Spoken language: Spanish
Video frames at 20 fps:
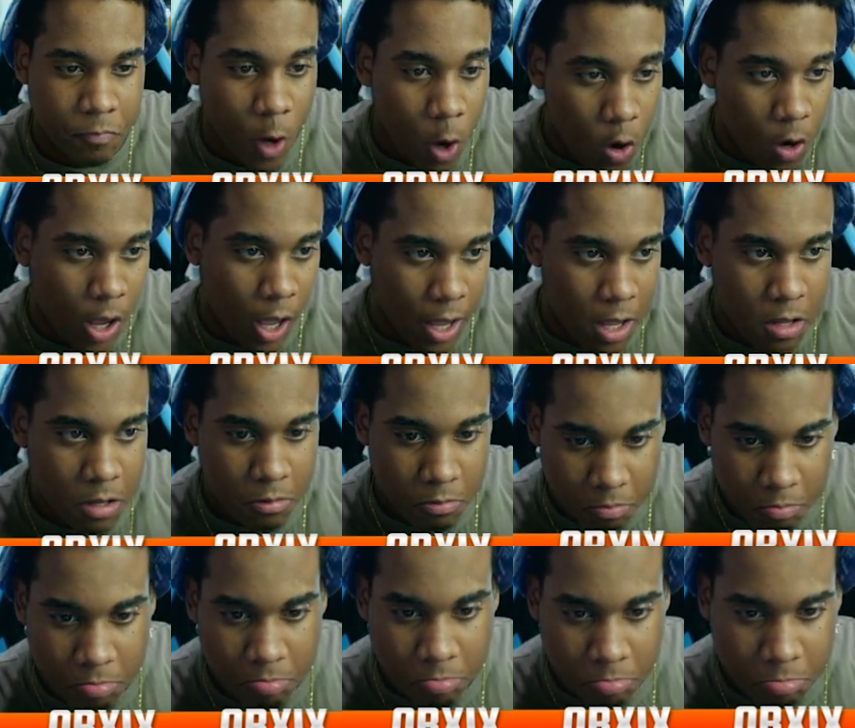Ok.
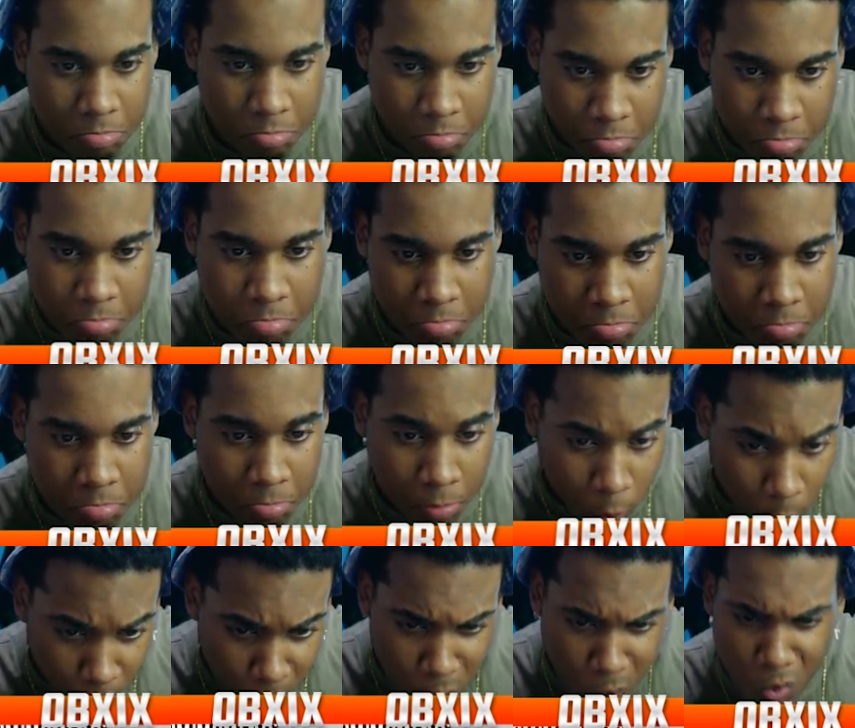
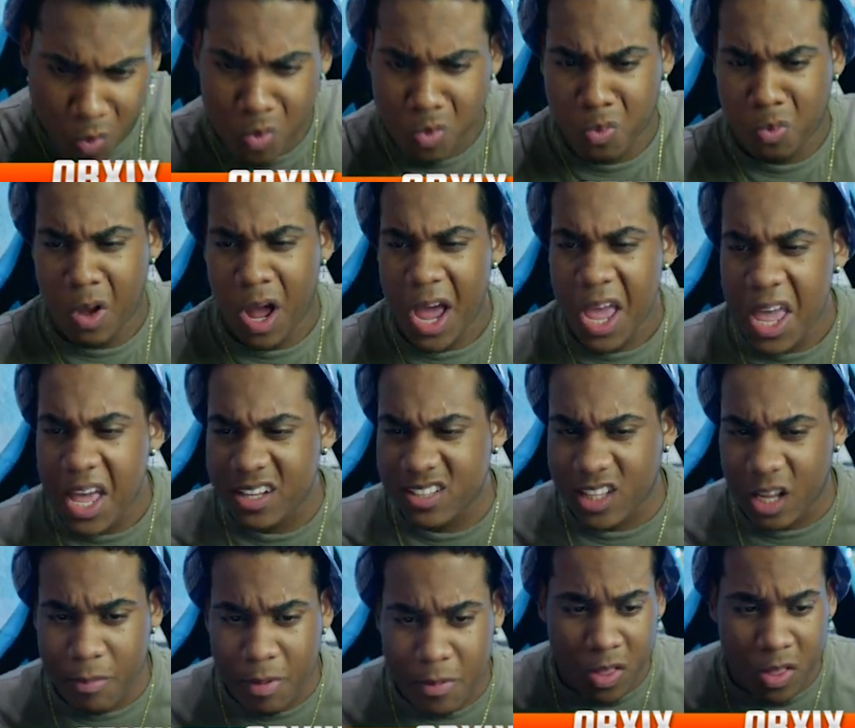¡Uh! ¡Ay,
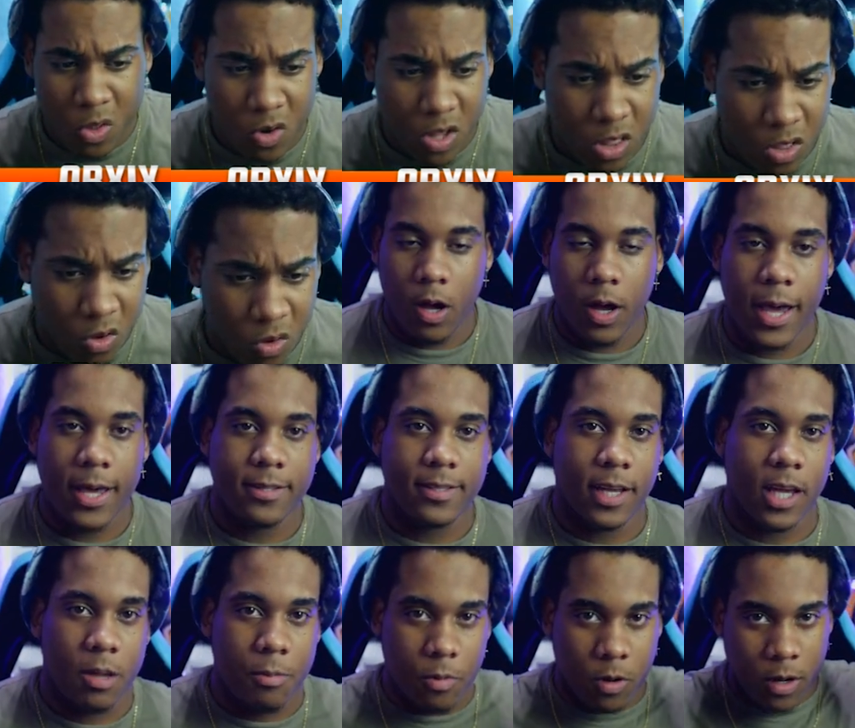hasta a dolido! Ok,
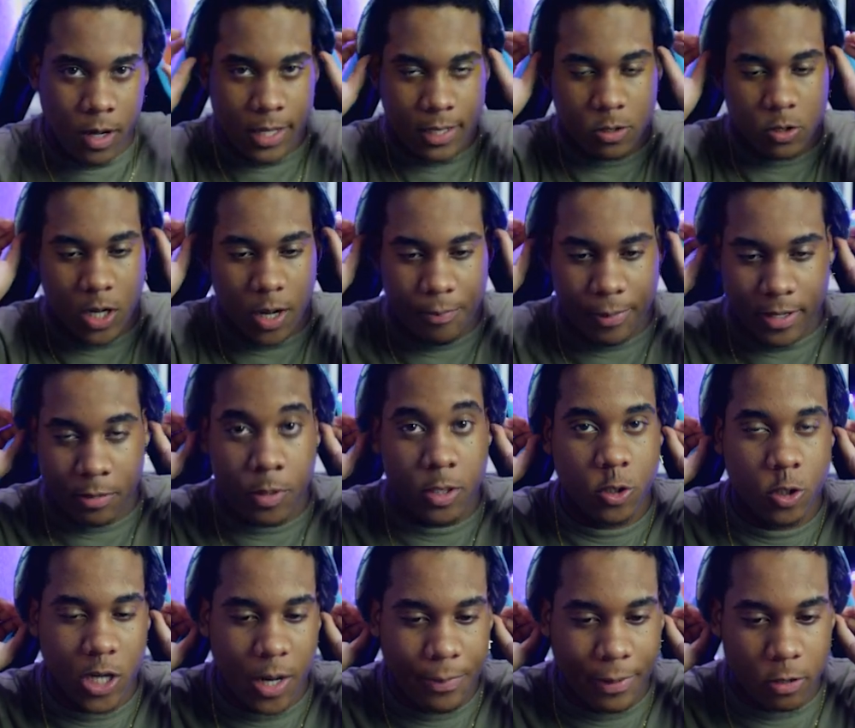seguimos. Ha hecho hemos
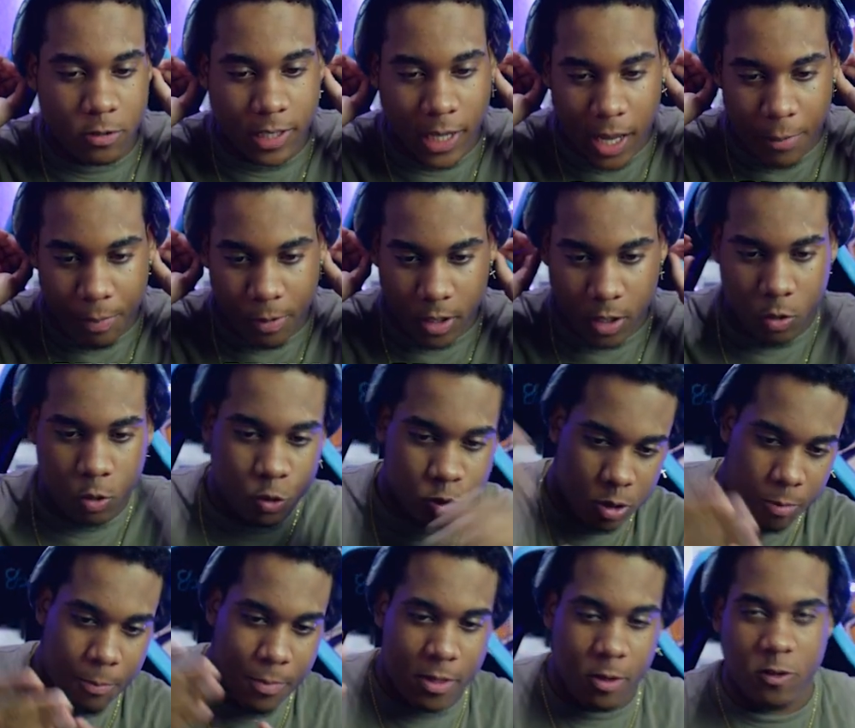hecho una pausa eh, porque justo
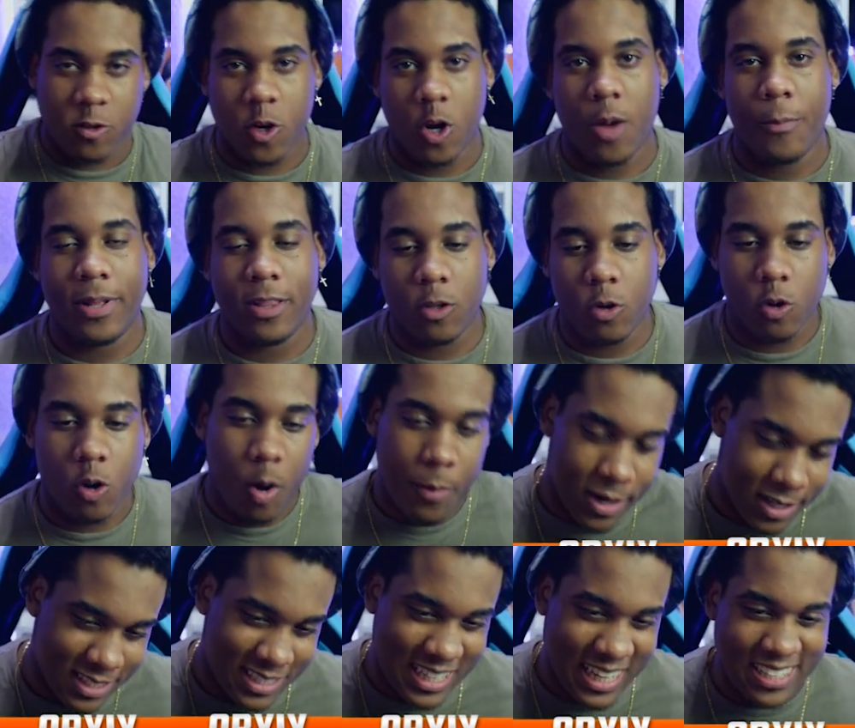en medio se nos ha metido un
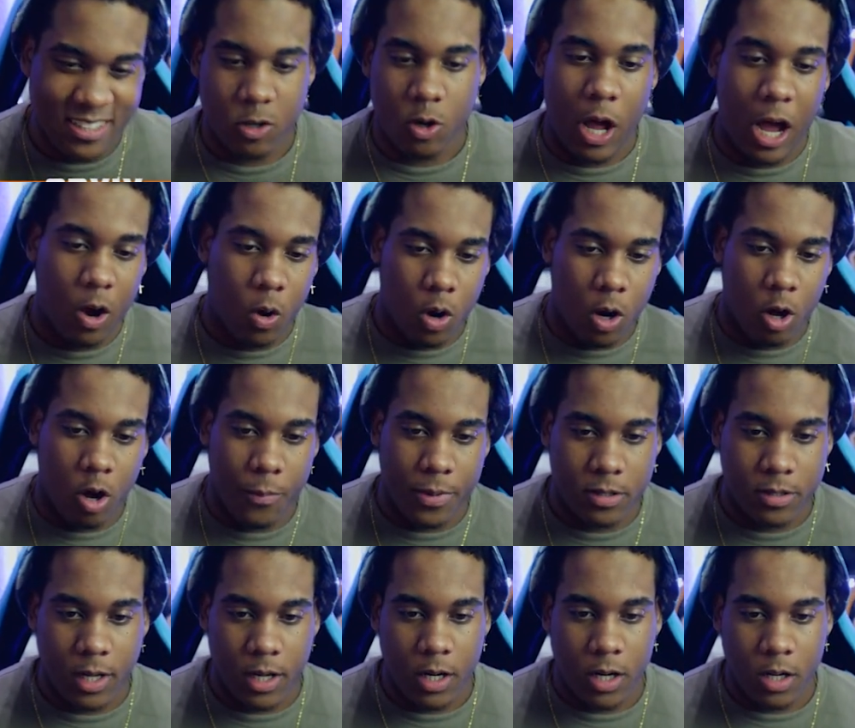comercial. Se nos ha colado un
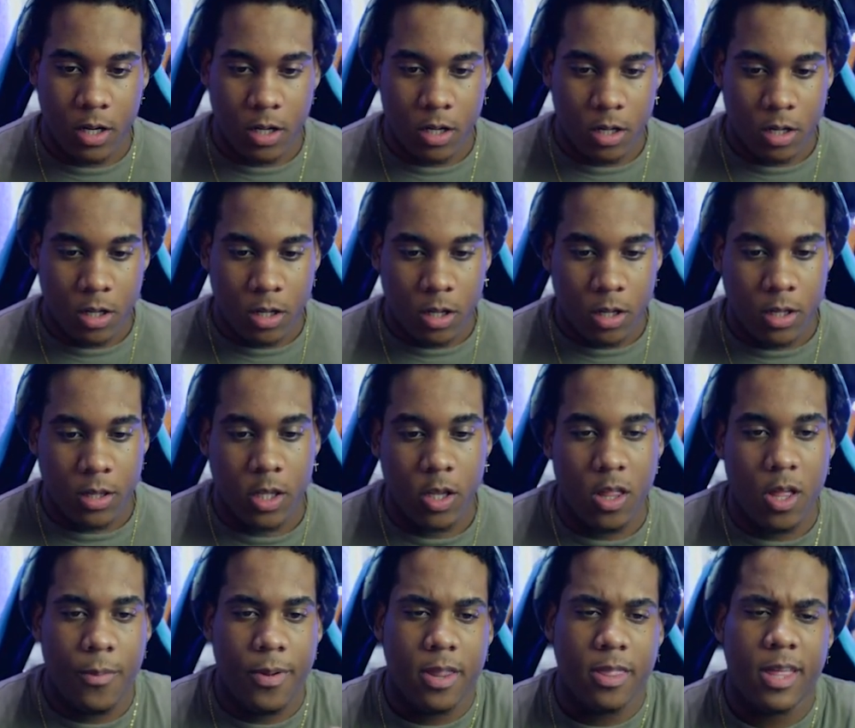comercial. Tío,
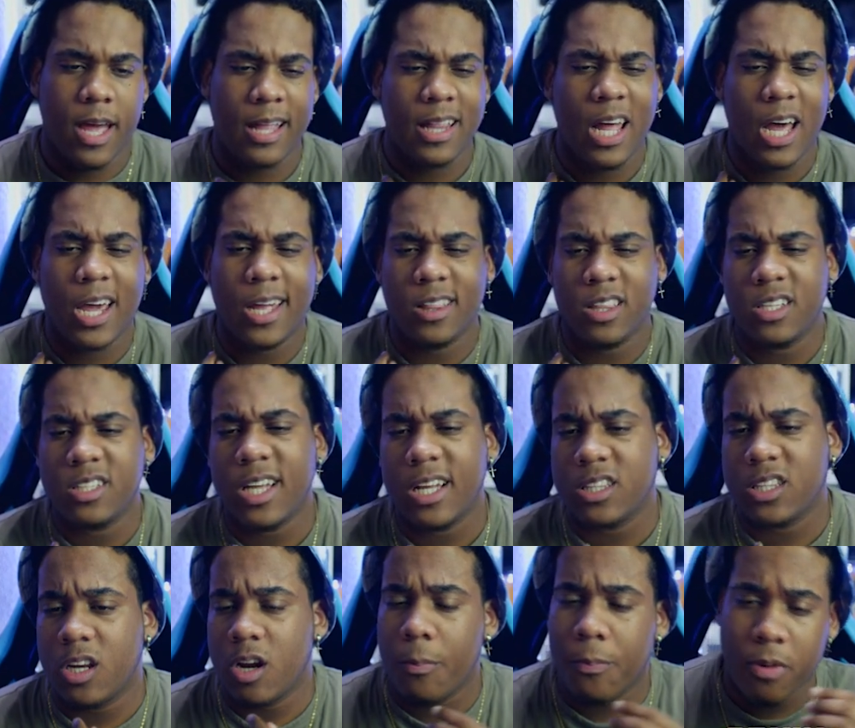de verdad, la gente está...
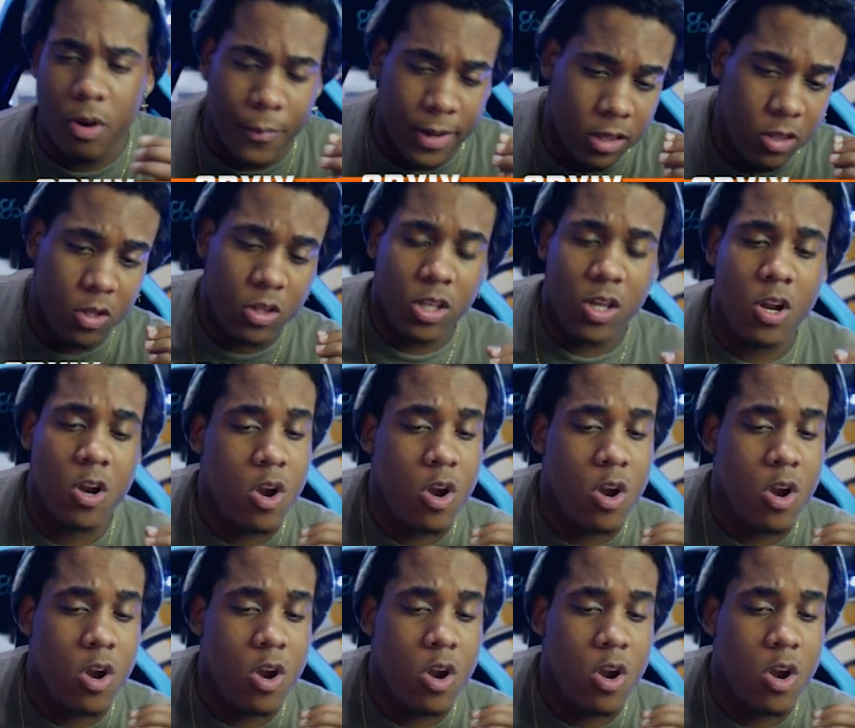Te lo prometo, tío.